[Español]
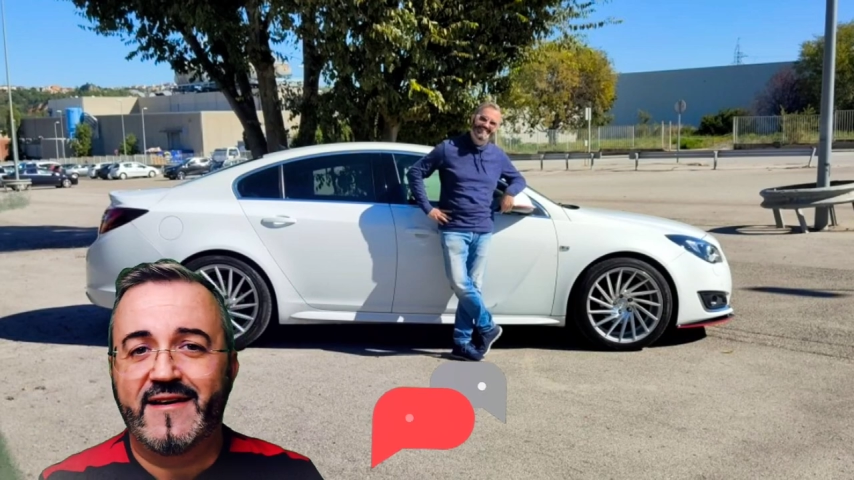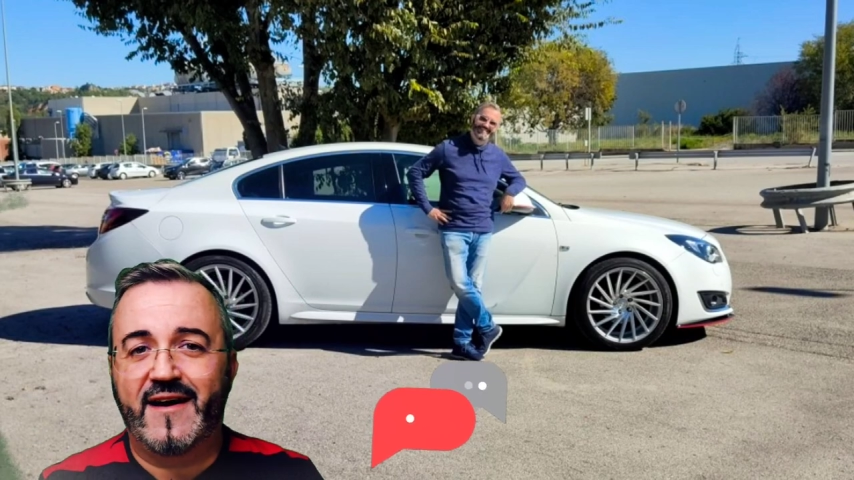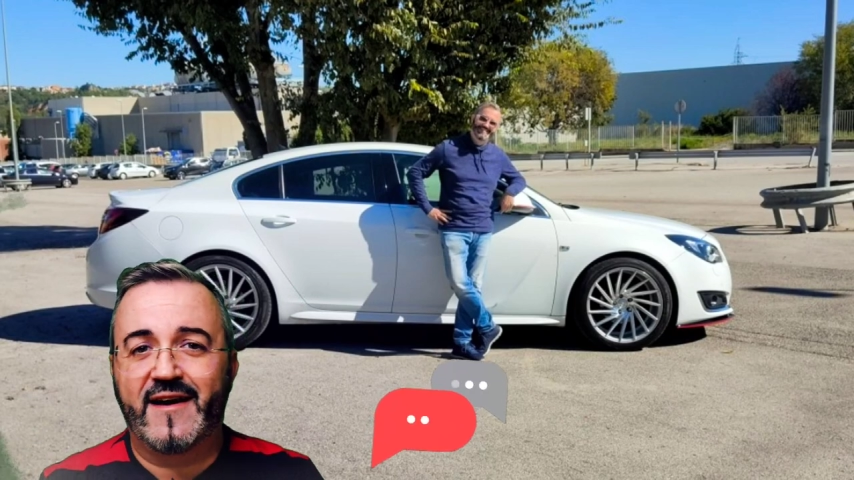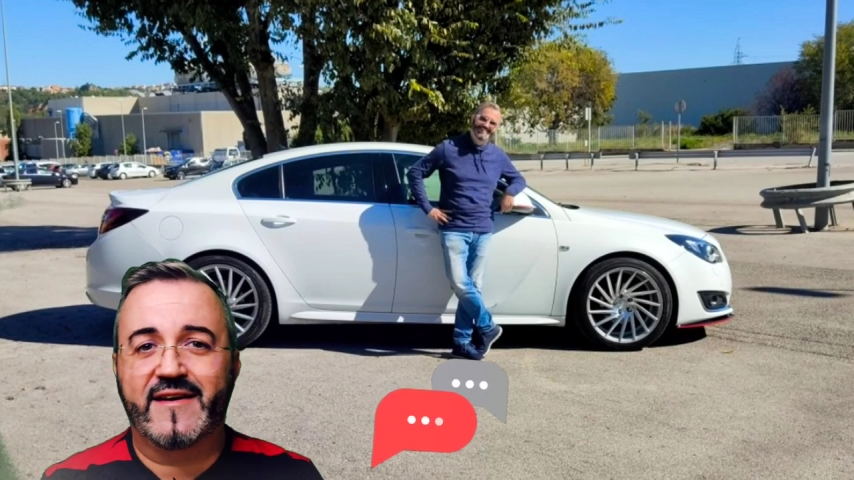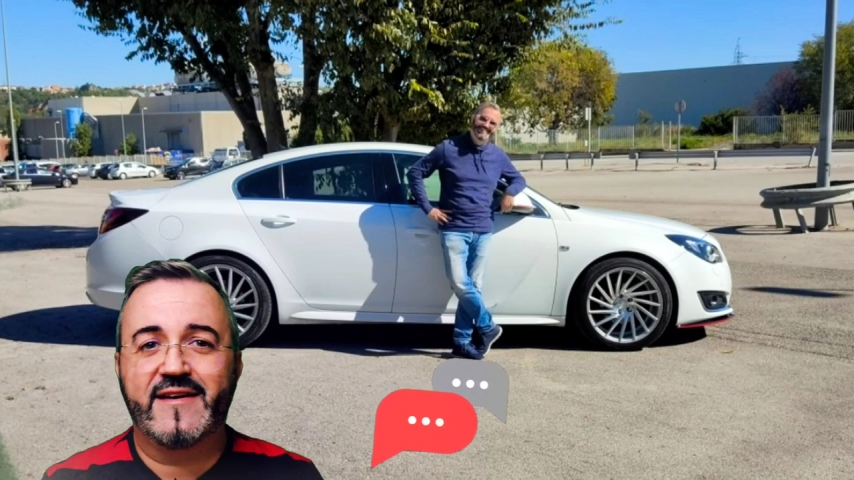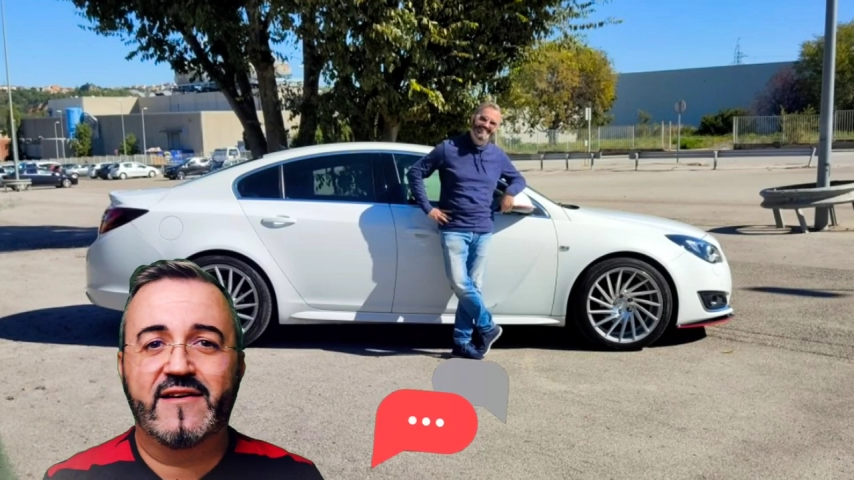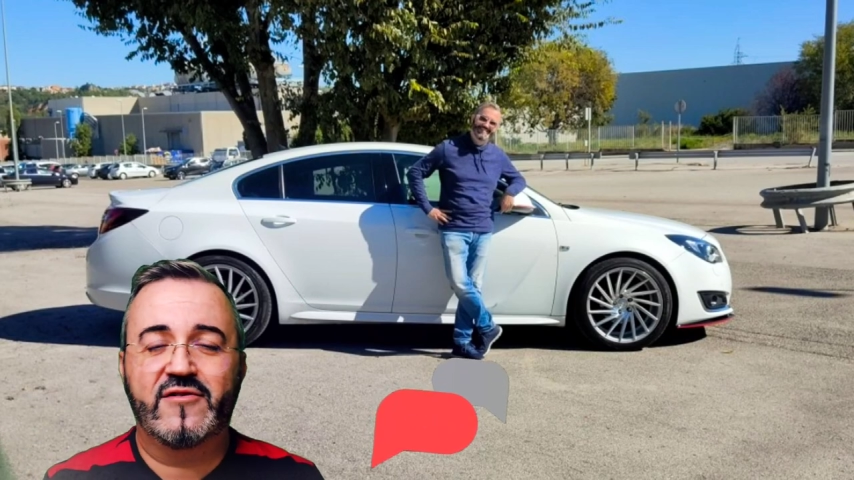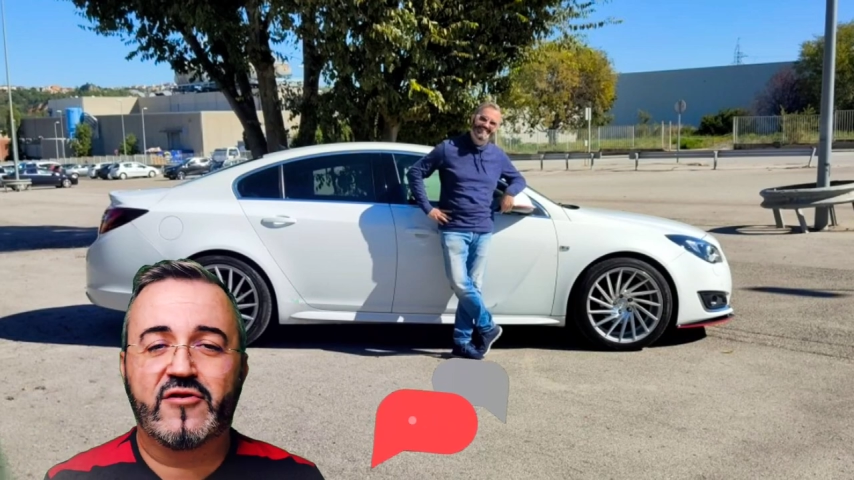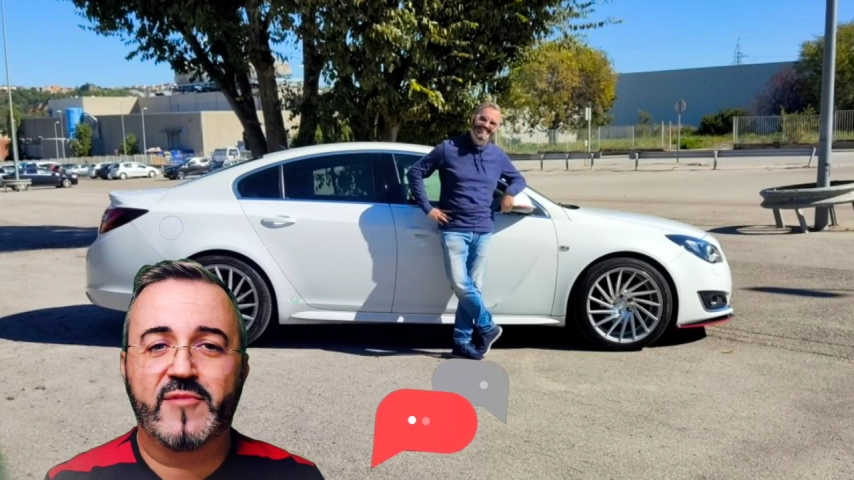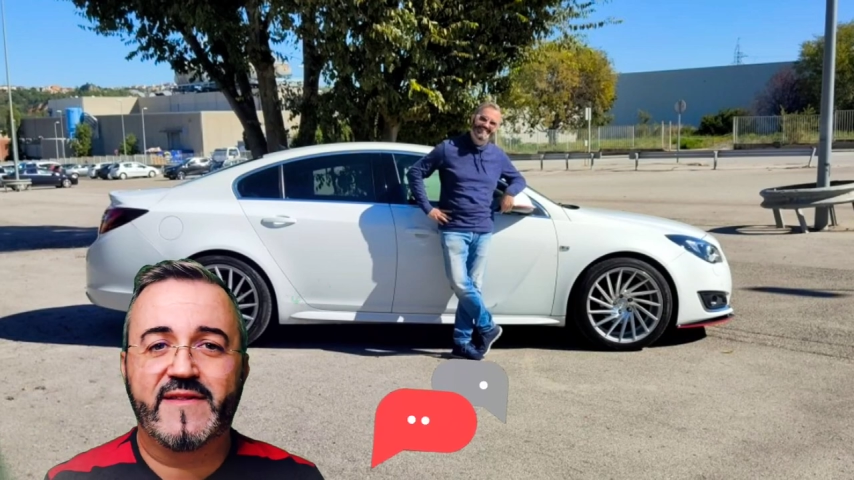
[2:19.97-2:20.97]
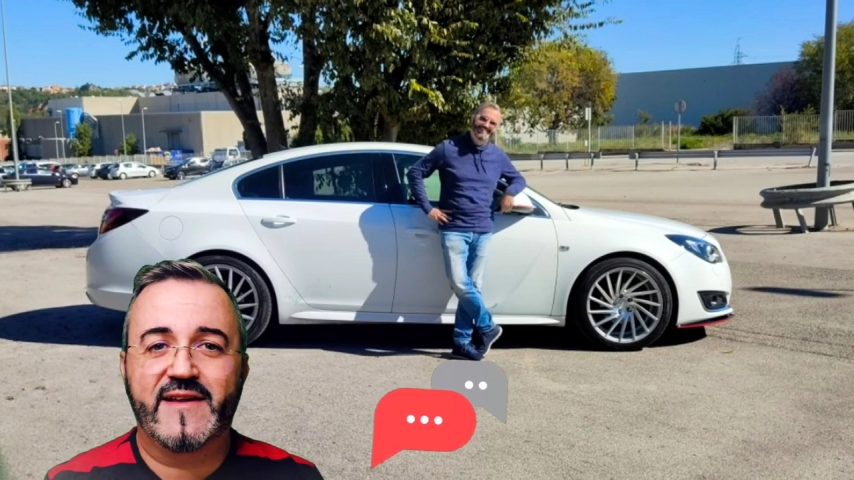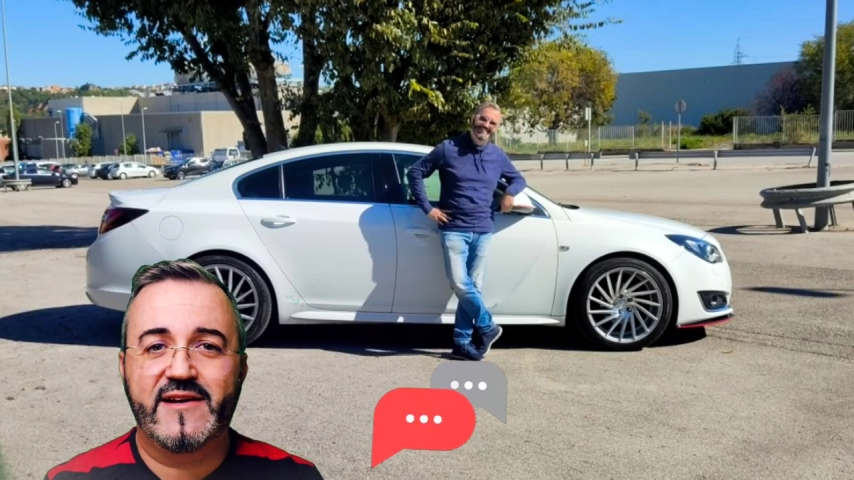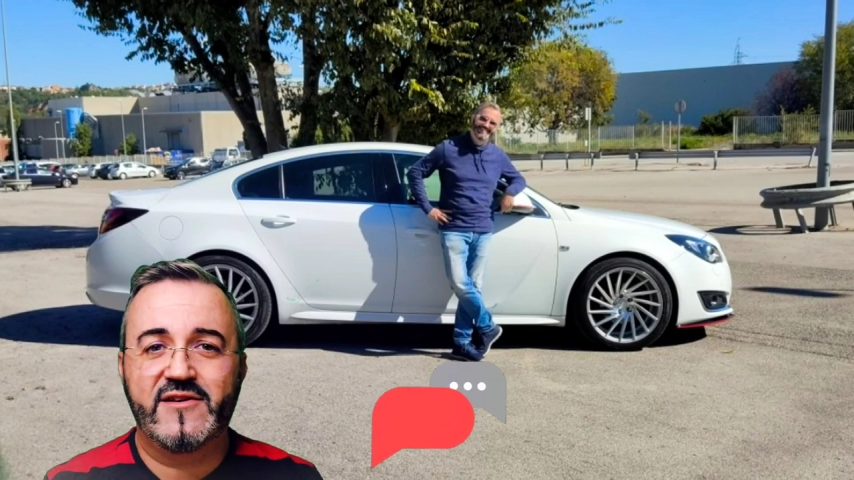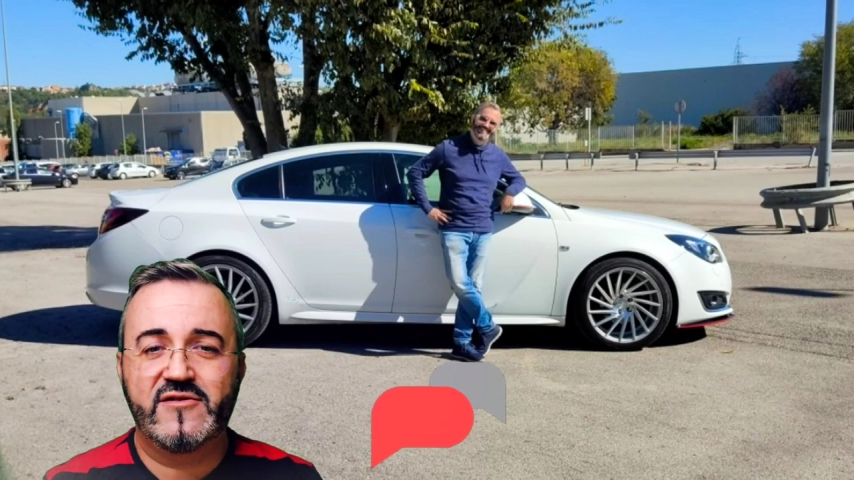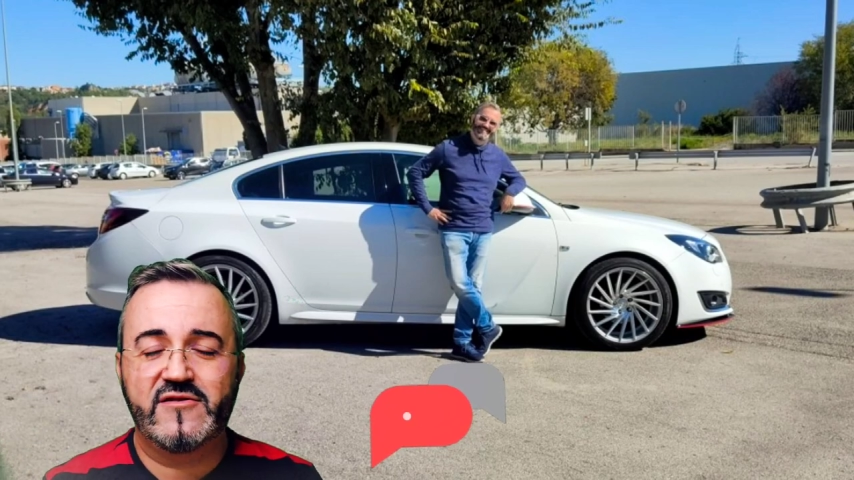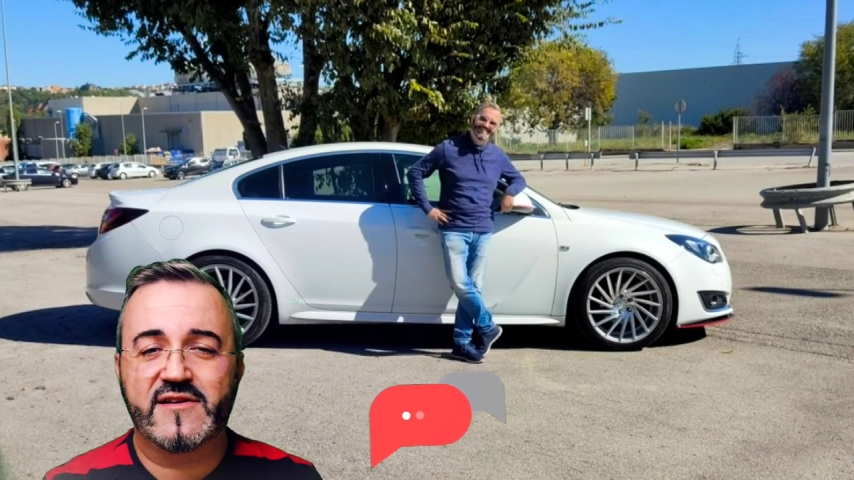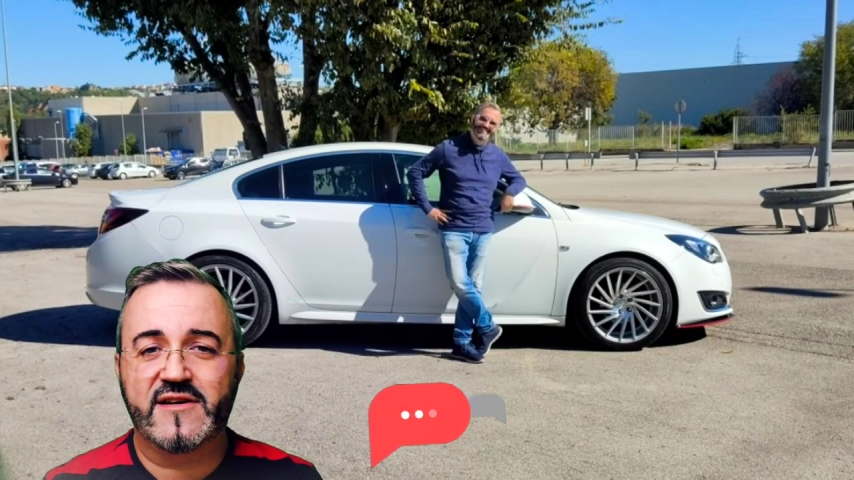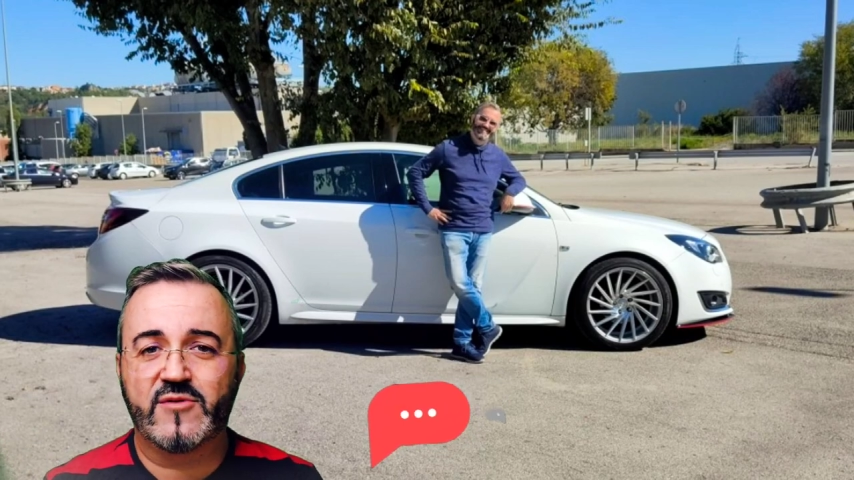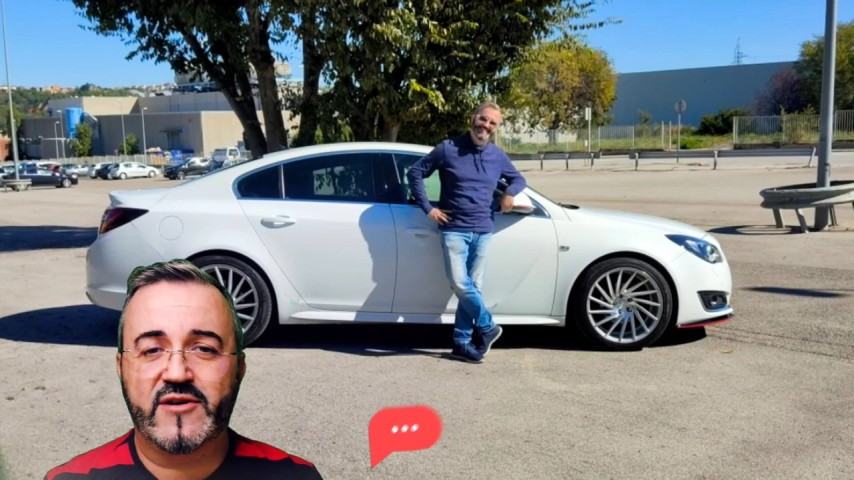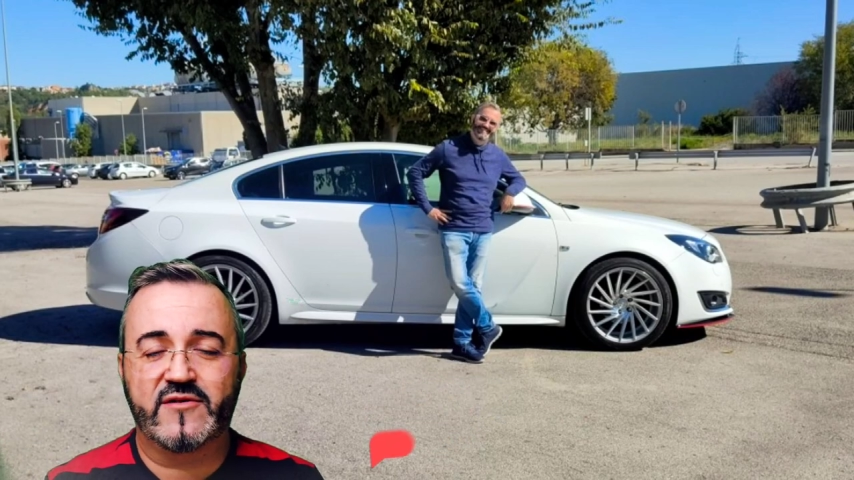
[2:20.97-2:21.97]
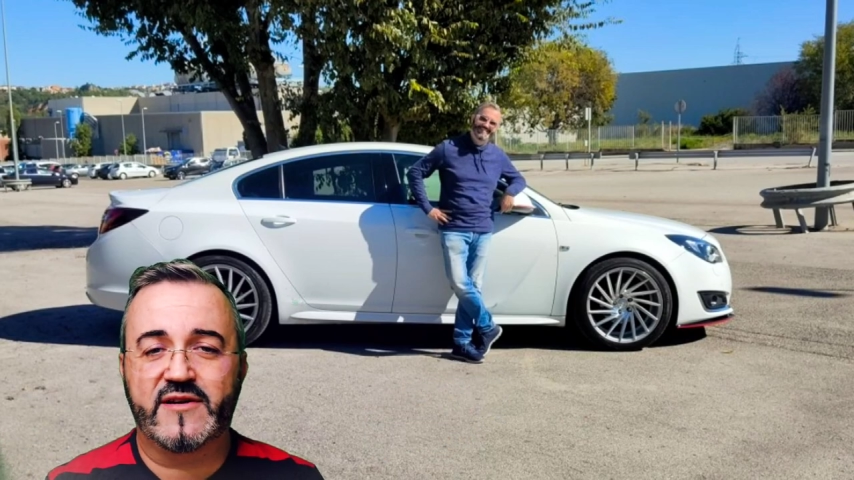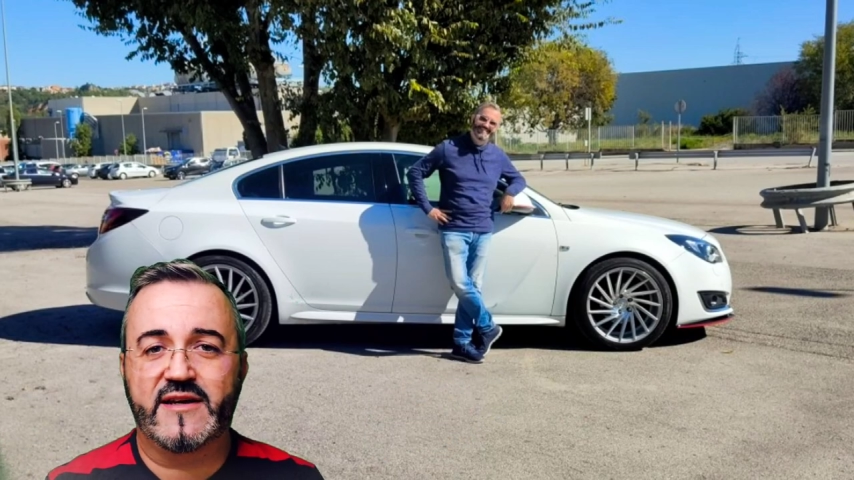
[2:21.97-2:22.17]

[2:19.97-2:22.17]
aquí en los comentarios y bueno,